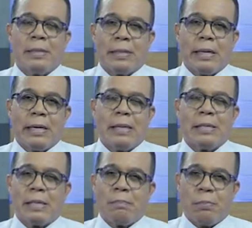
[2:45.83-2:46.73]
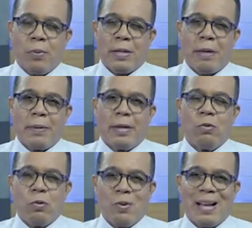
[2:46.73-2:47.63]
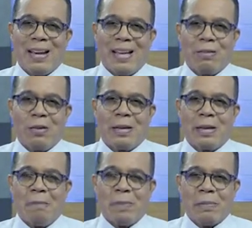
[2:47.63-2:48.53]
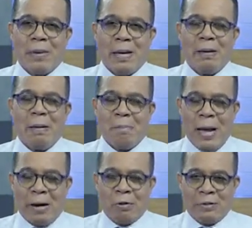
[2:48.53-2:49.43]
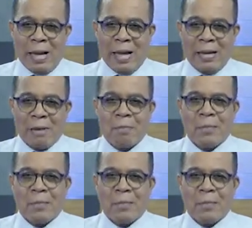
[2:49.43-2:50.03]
que eh, pueda haber un ganador en el primer balotaje